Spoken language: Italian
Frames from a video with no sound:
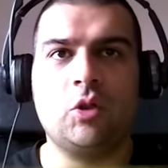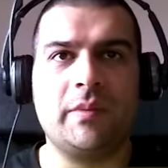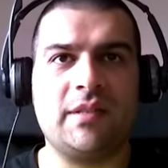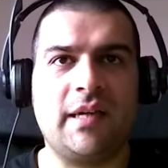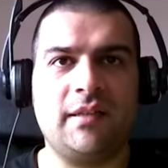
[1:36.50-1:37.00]

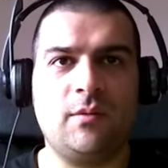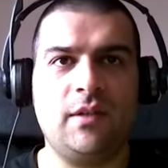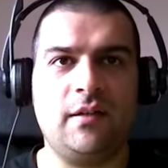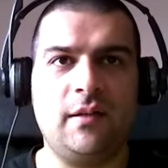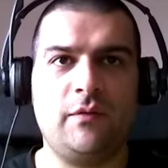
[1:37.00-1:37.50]
molto pesanti.
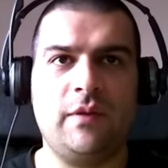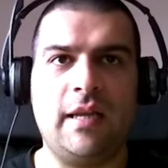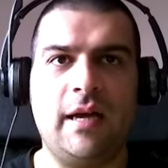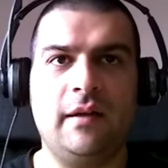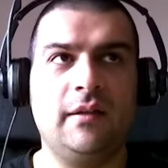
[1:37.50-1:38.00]
Quindi arriviamo
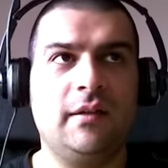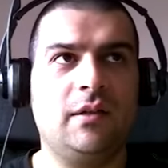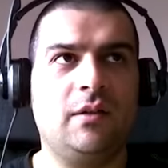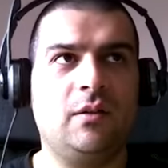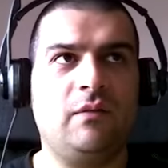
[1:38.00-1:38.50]
fin là.
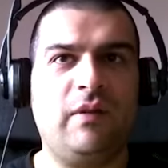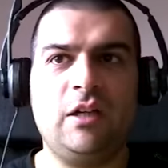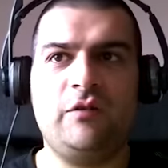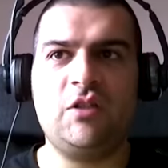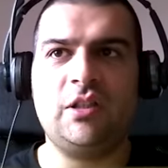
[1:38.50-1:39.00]

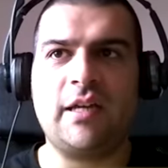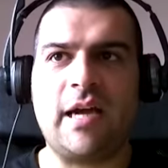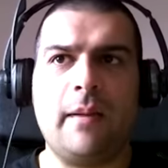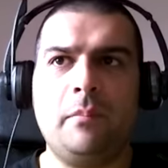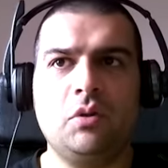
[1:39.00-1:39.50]
Vai all'officina da
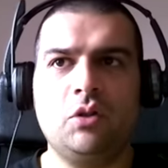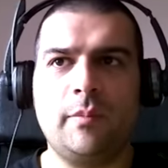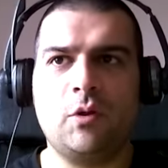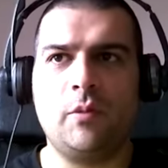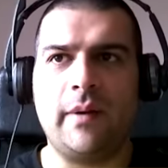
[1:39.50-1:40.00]
campo, non
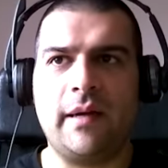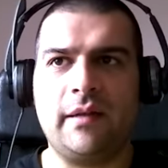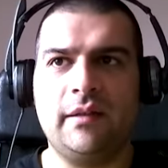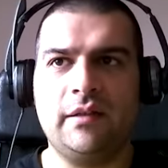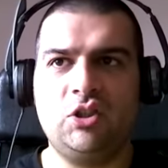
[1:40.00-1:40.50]
ti
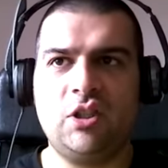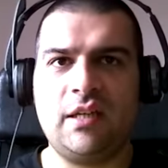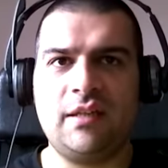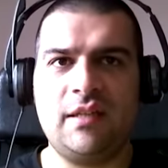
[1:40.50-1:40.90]
preoccupare. Gira a